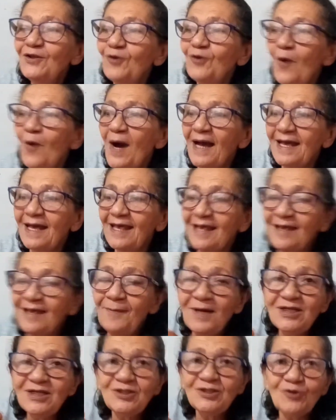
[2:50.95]
Tô aqui,
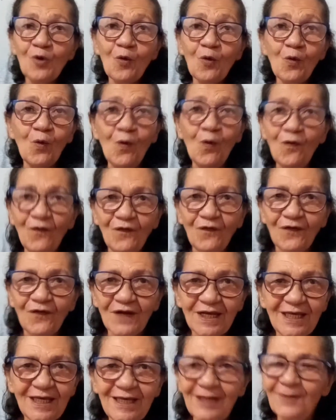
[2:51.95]
mas tô com
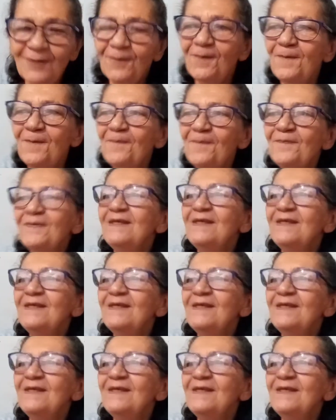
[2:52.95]
frio,